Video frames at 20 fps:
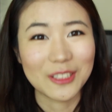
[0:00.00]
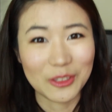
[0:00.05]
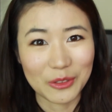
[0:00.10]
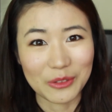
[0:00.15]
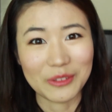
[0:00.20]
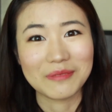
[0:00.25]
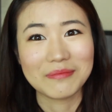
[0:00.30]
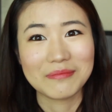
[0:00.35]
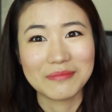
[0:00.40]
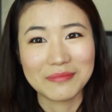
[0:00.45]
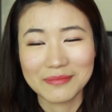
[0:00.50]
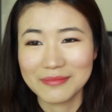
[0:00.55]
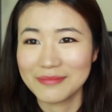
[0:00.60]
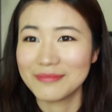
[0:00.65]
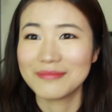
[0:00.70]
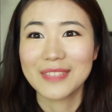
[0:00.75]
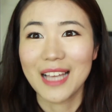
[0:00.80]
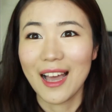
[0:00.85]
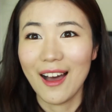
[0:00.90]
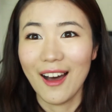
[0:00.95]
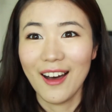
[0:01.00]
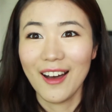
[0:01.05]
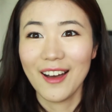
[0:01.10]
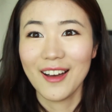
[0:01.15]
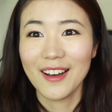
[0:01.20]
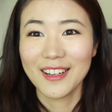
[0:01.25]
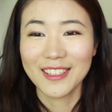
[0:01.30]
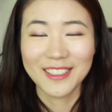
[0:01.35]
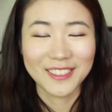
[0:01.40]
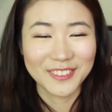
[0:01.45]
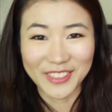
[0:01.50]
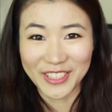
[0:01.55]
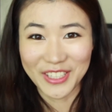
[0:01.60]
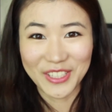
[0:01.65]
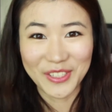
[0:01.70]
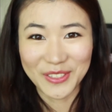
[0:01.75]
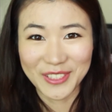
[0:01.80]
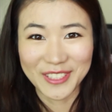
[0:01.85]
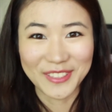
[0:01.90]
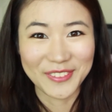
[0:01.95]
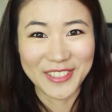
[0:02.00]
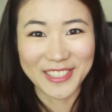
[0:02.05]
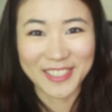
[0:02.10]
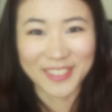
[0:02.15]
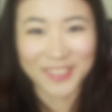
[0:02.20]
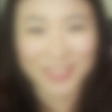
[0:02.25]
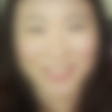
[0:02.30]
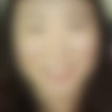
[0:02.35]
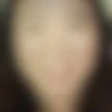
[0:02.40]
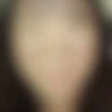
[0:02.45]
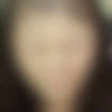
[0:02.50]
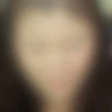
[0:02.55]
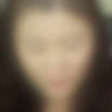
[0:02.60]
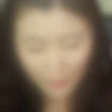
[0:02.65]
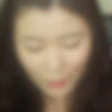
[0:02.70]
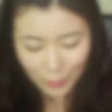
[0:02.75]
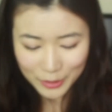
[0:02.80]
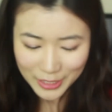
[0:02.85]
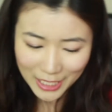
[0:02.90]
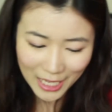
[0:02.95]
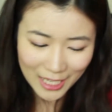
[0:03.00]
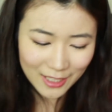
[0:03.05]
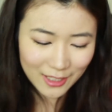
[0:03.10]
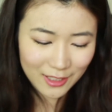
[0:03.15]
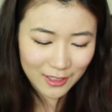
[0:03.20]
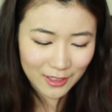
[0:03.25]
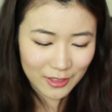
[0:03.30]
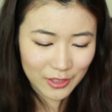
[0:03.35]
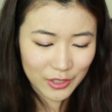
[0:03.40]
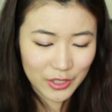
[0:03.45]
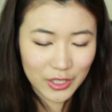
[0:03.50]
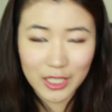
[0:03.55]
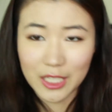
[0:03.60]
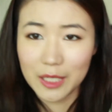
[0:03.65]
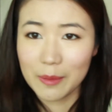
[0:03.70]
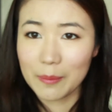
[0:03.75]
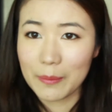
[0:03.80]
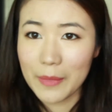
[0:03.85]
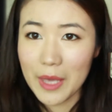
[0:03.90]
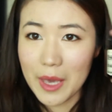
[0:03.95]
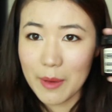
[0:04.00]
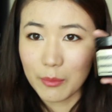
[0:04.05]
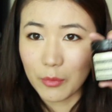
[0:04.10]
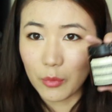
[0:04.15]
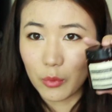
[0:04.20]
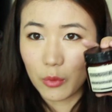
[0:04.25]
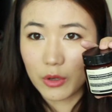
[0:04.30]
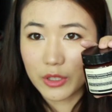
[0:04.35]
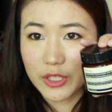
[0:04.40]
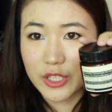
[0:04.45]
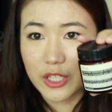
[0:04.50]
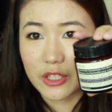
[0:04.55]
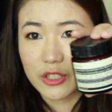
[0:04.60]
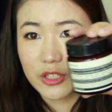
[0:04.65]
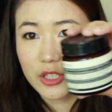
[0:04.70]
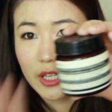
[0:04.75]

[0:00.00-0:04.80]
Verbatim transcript: 对，反正就是特别喜欢。然后下一个是一个面膜，这个